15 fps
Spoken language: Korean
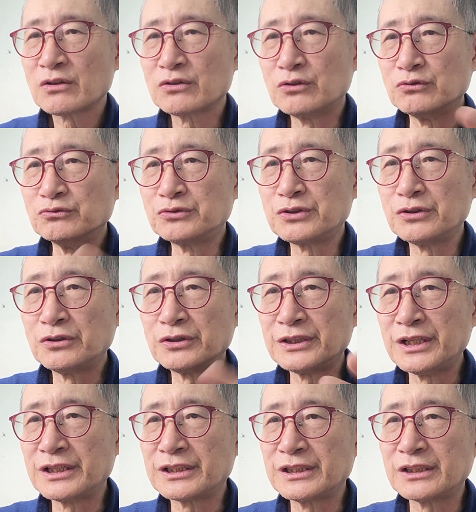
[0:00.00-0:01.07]
그 우려
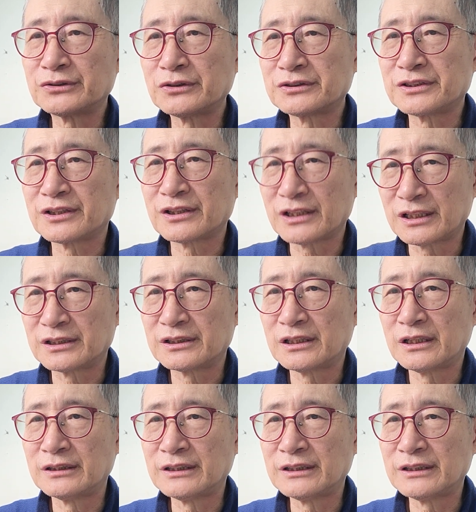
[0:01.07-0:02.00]
내기에 또 들어간다.